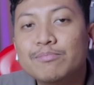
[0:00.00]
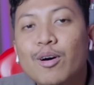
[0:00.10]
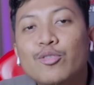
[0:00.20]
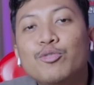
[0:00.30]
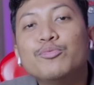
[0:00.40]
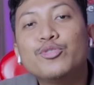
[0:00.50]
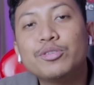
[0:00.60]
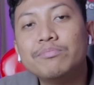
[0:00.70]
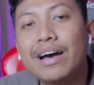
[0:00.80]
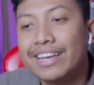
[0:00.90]
mau room
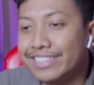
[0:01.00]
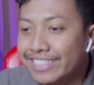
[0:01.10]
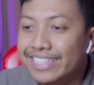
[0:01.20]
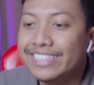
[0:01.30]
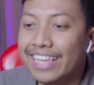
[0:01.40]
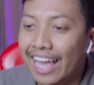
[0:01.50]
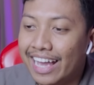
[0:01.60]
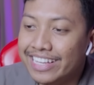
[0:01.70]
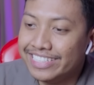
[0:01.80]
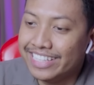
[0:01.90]
tour masjid ya
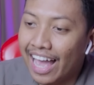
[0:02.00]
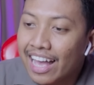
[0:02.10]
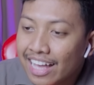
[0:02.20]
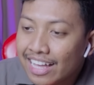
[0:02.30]
guys ya